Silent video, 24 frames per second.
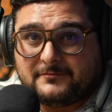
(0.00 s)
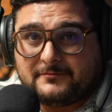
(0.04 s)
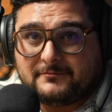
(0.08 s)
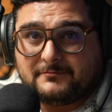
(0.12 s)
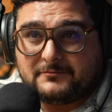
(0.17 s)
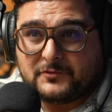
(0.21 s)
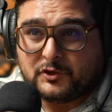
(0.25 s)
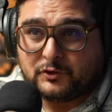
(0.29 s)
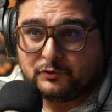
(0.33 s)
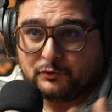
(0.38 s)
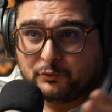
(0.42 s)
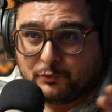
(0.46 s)

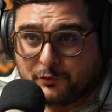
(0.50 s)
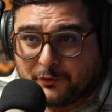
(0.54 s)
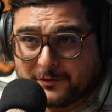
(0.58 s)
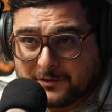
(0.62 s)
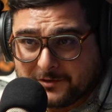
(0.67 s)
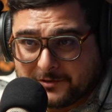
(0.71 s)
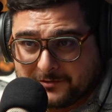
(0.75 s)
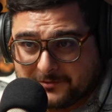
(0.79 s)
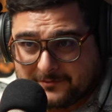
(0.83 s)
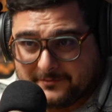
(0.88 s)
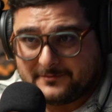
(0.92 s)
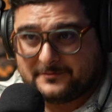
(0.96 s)
genug,
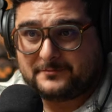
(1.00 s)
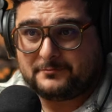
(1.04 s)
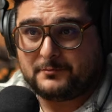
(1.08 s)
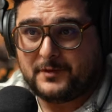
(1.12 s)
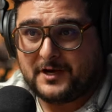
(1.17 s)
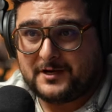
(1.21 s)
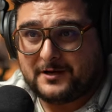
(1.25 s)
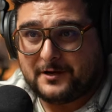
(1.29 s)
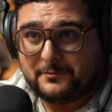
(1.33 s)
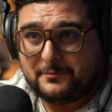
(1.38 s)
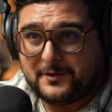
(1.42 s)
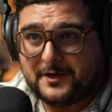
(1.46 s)

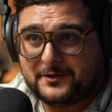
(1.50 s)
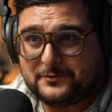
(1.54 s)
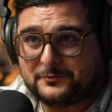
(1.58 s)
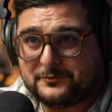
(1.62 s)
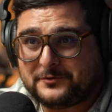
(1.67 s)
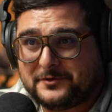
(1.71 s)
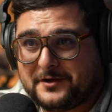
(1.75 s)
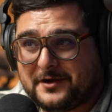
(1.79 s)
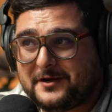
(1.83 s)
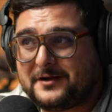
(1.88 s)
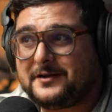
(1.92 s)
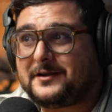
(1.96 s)
meiner Meinung
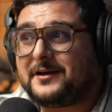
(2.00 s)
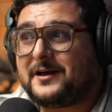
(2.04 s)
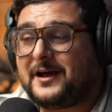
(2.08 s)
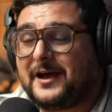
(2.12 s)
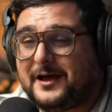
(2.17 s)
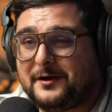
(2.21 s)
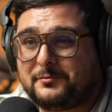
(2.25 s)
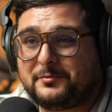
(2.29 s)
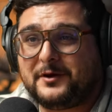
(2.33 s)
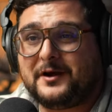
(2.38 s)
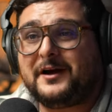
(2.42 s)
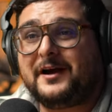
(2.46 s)
nach,
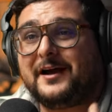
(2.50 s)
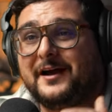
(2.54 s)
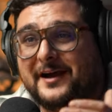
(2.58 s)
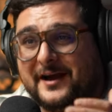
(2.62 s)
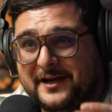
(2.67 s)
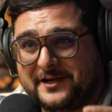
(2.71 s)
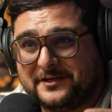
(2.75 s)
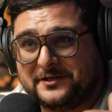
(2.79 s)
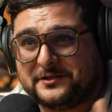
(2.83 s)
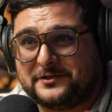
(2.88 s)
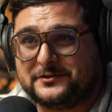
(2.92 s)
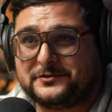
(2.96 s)
aber
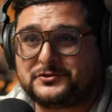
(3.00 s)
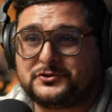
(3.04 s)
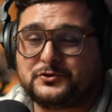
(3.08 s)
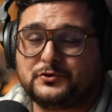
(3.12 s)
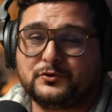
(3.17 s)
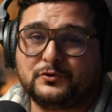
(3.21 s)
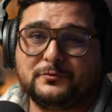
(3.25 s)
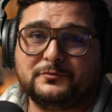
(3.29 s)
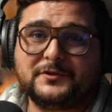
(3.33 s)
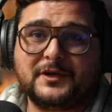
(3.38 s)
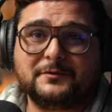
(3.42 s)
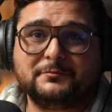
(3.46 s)
einiges hm.
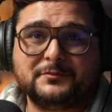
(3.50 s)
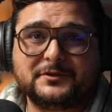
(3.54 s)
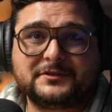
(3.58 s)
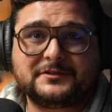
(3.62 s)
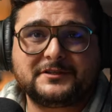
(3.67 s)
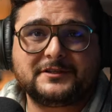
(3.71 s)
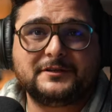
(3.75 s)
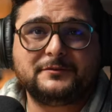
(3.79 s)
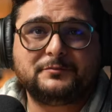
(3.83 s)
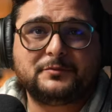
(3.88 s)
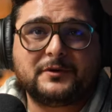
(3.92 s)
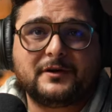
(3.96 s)
schon, um deinen
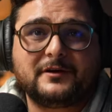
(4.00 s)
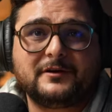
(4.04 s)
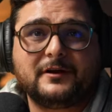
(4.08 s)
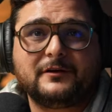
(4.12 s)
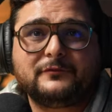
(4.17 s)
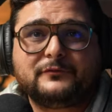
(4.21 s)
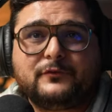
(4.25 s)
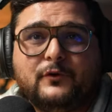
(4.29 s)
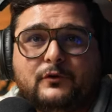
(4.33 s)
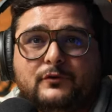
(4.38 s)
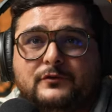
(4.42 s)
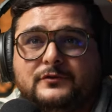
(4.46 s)
Betrieb ja nach
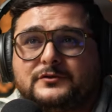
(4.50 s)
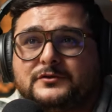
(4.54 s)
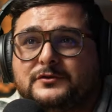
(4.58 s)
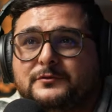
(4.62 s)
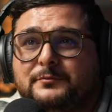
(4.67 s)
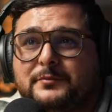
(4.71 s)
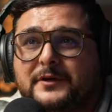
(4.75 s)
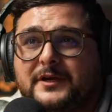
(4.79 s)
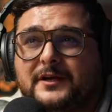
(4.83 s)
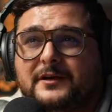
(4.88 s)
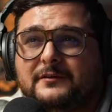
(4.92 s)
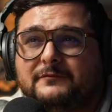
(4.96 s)
vorne zu
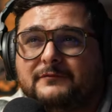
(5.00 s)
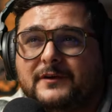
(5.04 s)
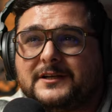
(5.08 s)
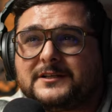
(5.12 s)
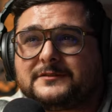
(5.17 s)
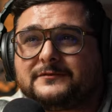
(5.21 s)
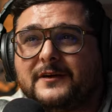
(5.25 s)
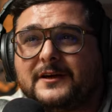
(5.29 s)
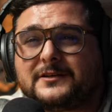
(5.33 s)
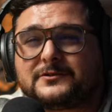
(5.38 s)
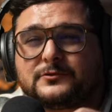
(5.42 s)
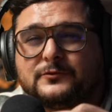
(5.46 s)
bringen.
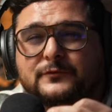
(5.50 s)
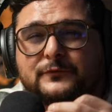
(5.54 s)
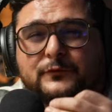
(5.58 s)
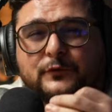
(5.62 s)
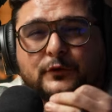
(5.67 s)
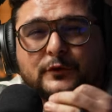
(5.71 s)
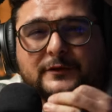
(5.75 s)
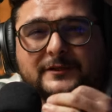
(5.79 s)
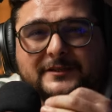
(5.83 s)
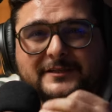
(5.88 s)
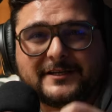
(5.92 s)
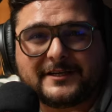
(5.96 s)
Was war so
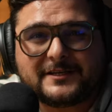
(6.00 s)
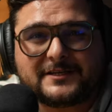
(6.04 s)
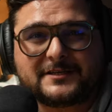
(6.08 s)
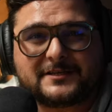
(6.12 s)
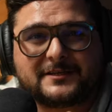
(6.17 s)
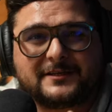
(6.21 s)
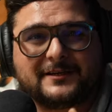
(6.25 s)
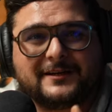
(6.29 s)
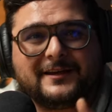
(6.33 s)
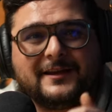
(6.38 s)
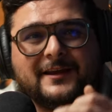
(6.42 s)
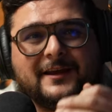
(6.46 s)
für dich